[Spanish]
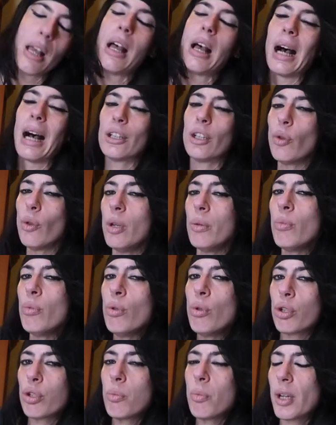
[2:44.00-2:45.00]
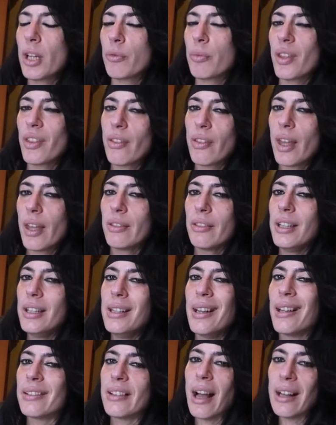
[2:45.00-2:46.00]
A todo el mundo es como una especie de
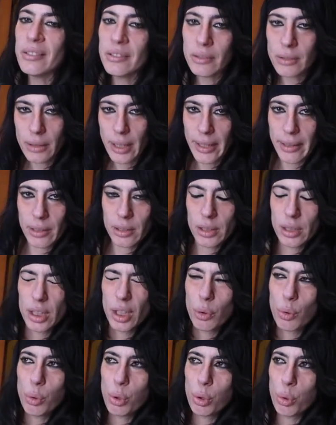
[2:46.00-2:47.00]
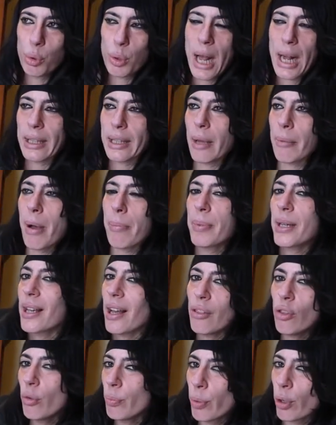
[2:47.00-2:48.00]
diletante cultural que va
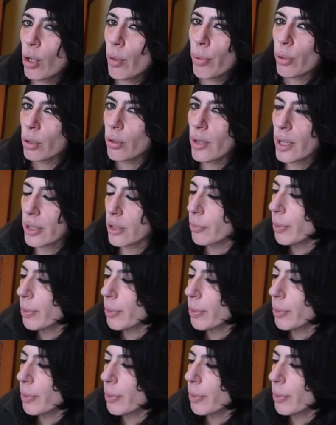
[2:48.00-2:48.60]
picando un poco por todas